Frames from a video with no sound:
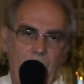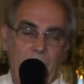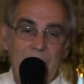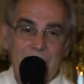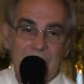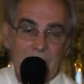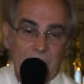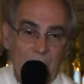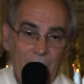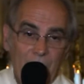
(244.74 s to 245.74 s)
Mas,
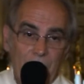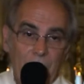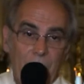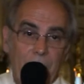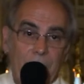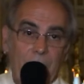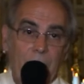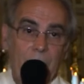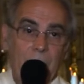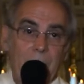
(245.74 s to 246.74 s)
irmão,
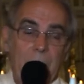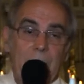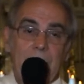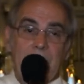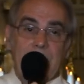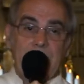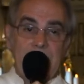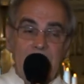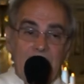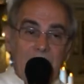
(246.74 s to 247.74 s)

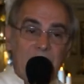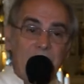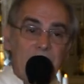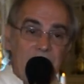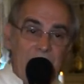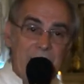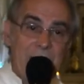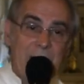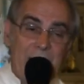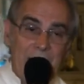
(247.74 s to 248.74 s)
se ele
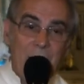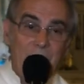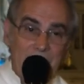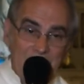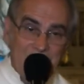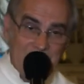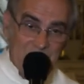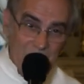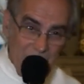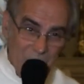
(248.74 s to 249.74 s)
estivesse realmente
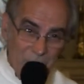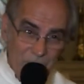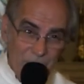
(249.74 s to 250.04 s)
irmão,